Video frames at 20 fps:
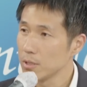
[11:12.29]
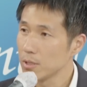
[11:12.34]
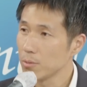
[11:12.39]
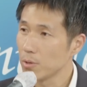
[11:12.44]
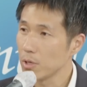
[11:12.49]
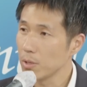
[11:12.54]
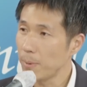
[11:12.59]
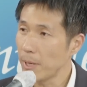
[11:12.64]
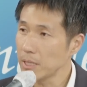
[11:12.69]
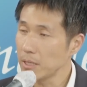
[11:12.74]
지금
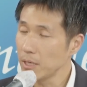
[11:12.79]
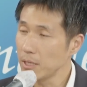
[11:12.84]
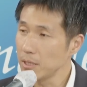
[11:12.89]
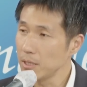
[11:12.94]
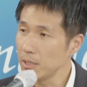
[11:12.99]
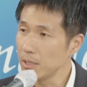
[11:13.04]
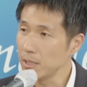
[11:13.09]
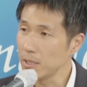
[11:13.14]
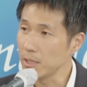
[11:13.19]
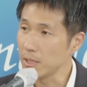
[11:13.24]
거의
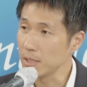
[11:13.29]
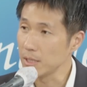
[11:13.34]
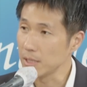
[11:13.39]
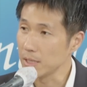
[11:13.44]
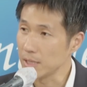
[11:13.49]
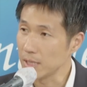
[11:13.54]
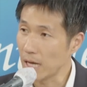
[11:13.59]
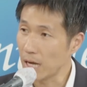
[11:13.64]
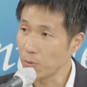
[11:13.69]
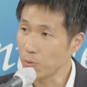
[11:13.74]
파탄이
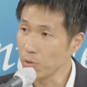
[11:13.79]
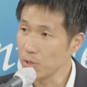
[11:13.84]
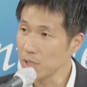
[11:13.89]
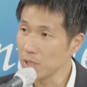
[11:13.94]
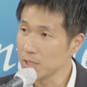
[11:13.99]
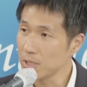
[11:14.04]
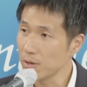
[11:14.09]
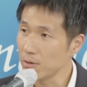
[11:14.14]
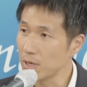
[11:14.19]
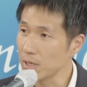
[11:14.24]
나고
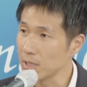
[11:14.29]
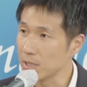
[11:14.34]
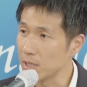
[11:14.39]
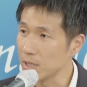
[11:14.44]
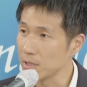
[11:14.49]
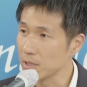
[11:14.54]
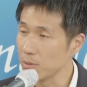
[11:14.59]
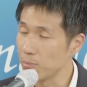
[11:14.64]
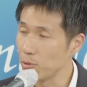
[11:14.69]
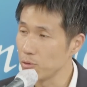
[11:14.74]
있는 상황이다
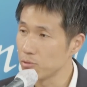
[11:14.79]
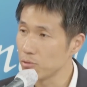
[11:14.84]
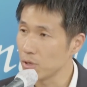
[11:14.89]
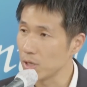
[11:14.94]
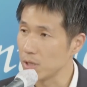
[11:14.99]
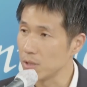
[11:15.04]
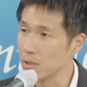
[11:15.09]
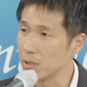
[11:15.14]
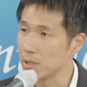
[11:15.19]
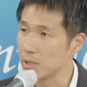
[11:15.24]
이렇게 볼 수가
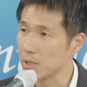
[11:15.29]
있는데.